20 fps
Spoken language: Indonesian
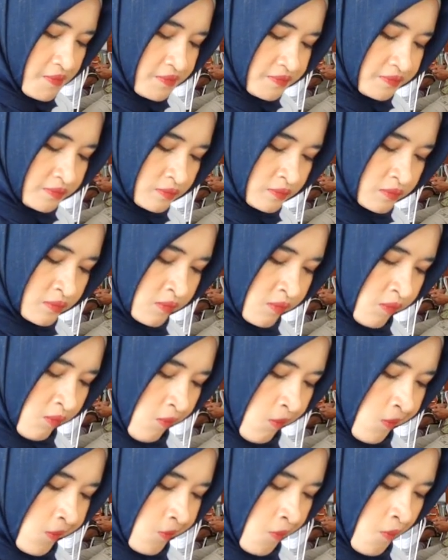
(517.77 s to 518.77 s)

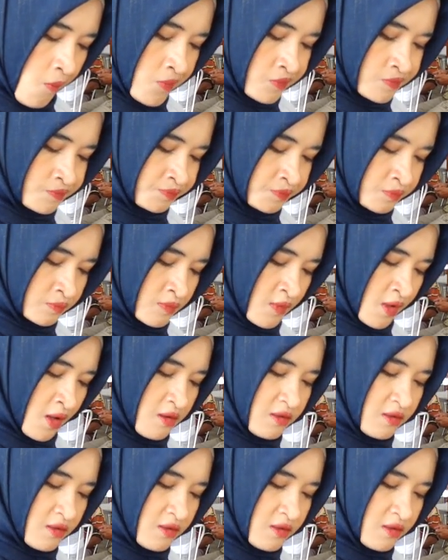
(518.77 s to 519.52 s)
Hmm.